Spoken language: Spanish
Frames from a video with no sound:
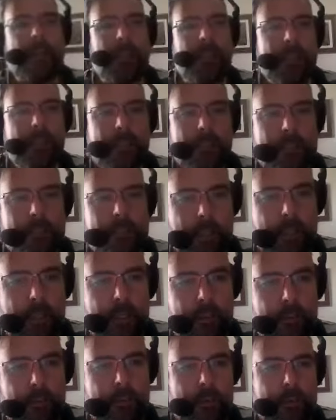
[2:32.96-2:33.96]
Sergio.
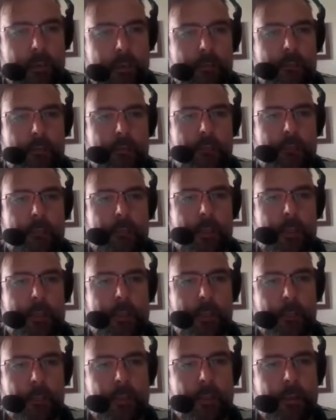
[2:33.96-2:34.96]
Estamos en
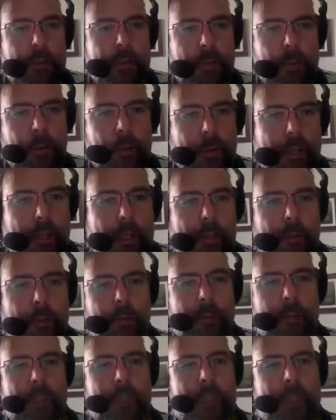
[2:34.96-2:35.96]
directo para Radio
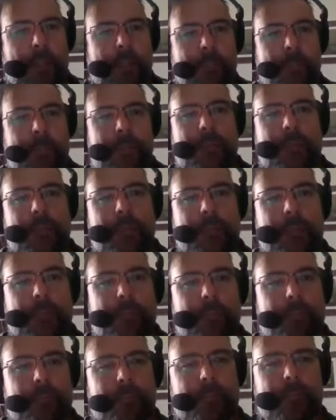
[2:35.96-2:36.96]
Marca.
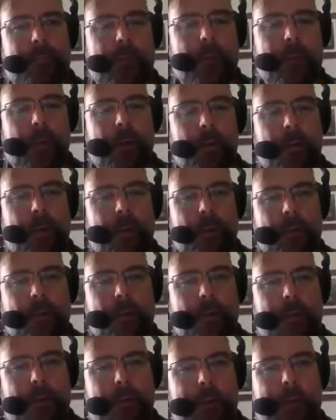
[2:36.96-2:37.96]
enhorabuena por
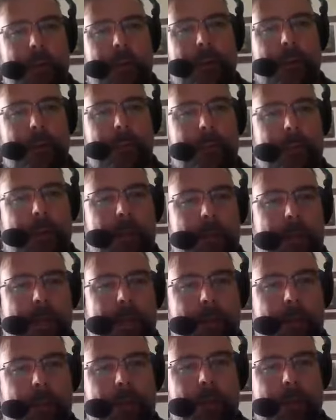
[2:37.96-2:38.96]
esa primera
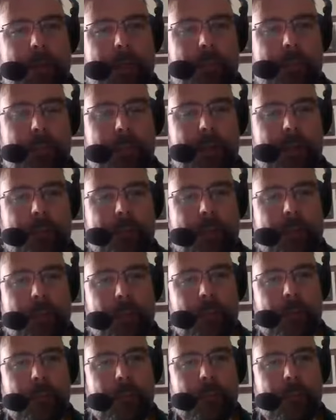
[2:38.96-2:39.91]
victoria del primer partido.